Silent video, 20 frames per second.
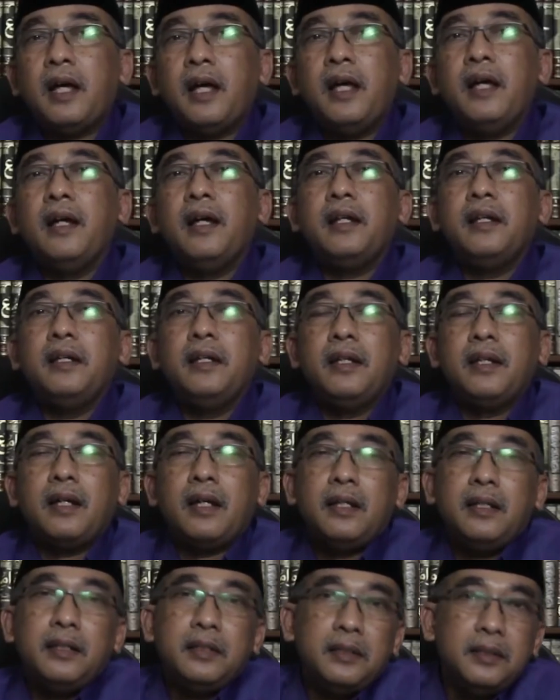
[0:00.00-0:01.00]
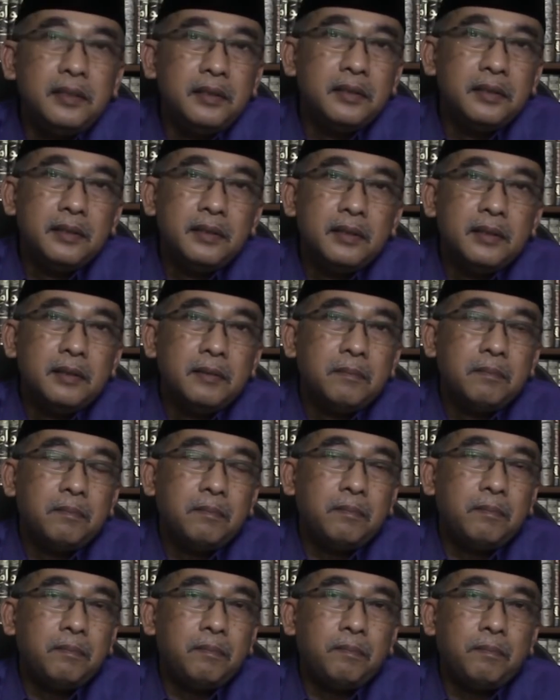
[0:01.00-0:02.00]
kita angankan,
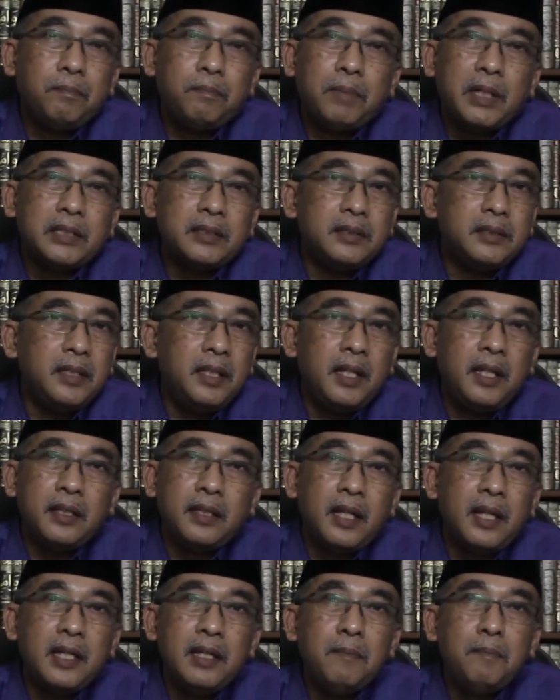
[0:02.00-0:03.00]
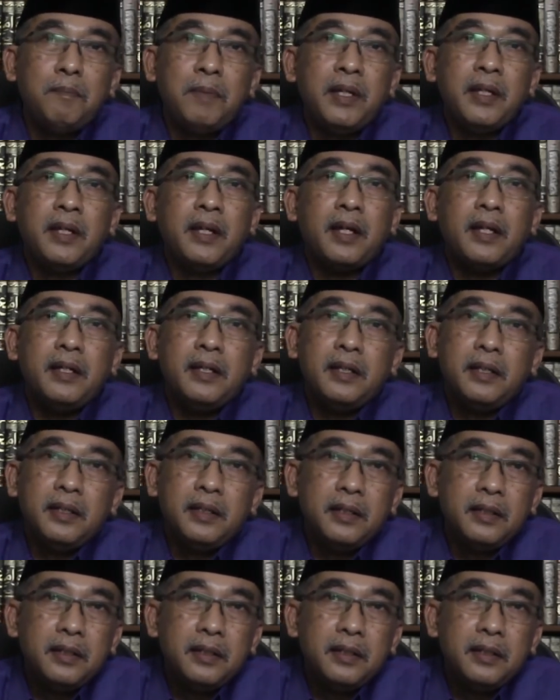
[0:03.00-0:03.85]
pasti kita impikan,